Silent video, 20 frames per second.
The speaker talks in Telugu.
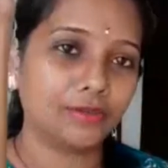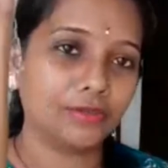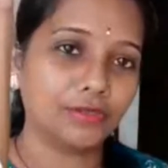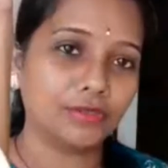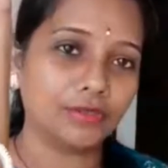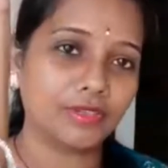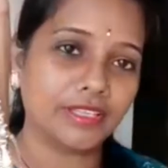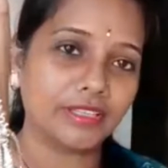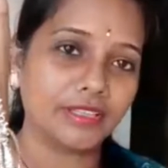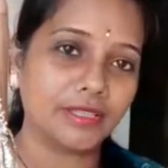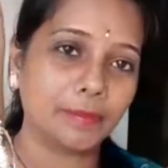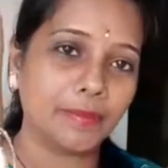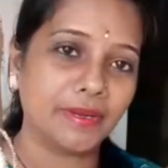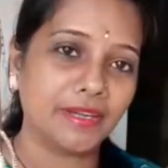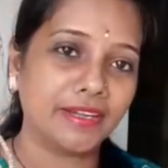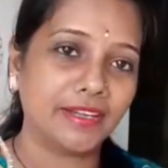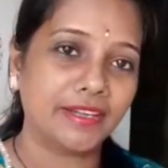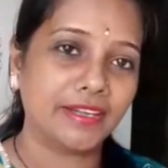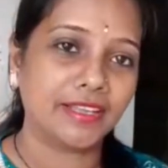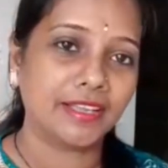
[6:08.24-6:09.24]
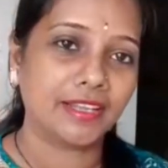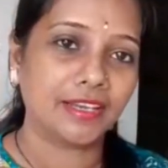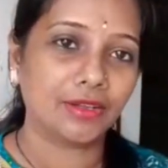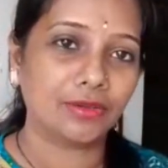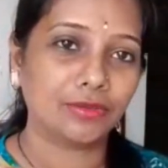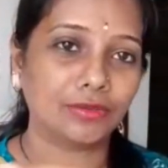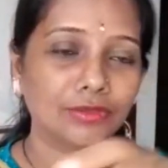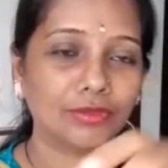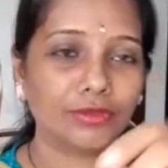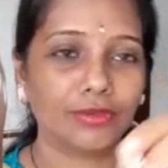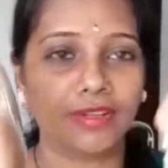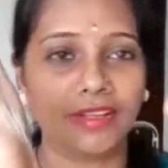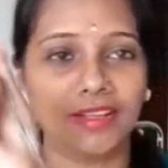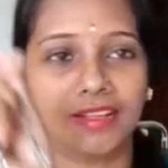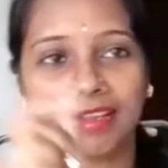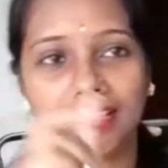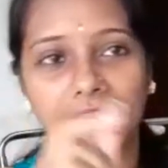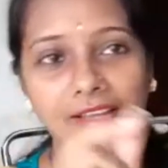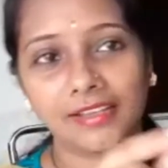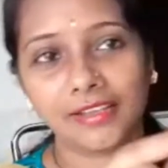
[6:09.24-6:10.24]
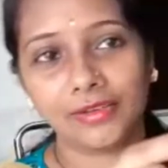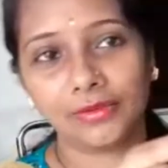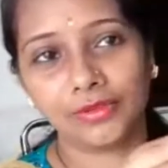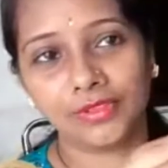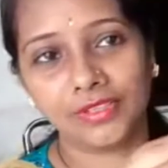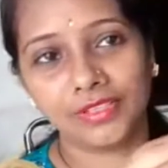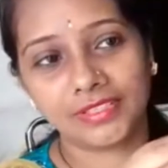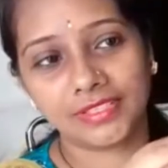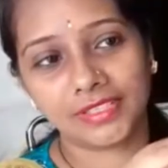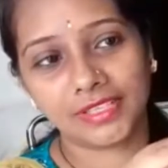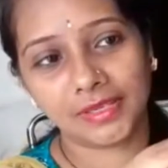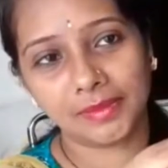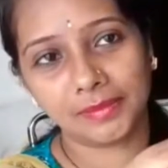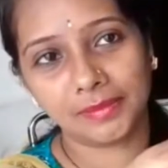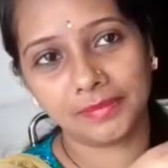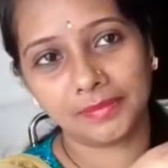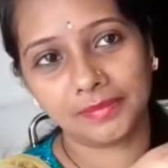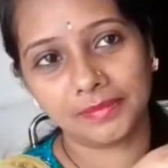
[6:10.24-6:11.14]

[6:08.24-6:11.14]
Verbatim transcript: ఉందో కింద పెండెంట్కి ఎలా ఉందో అలాగే ఉంది సేమ్